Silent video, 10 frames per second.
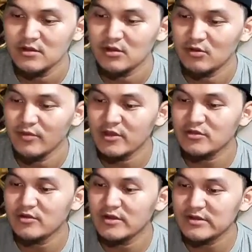
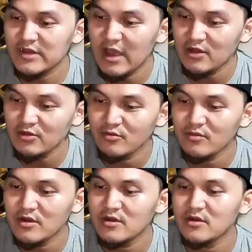Roberto Escano,
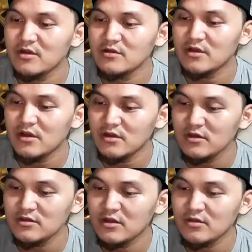mga
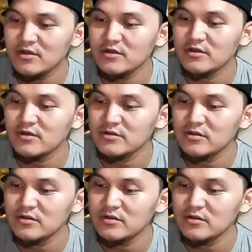nakikita ko yan eh.